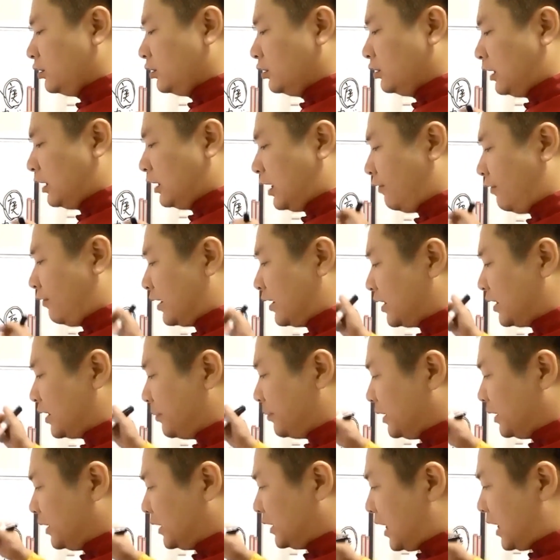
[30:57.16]
啊，往下面
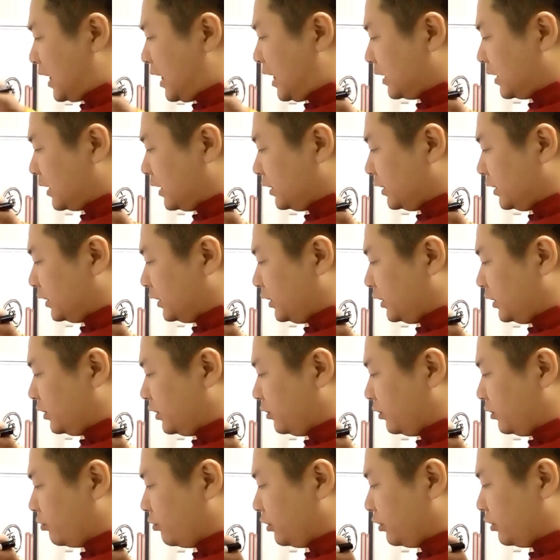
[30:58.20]
查，庚金是
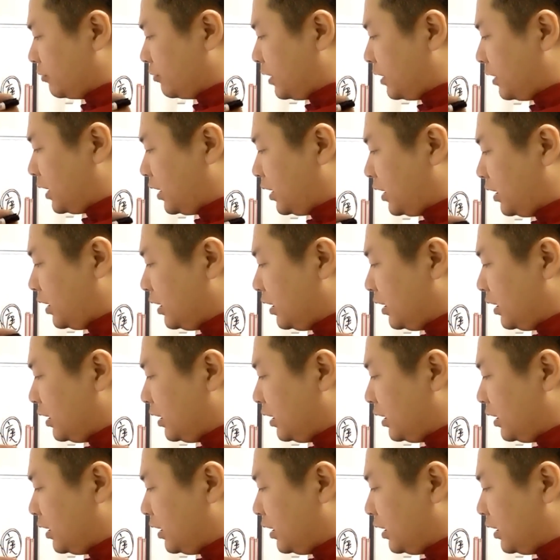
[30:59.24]
属于什么？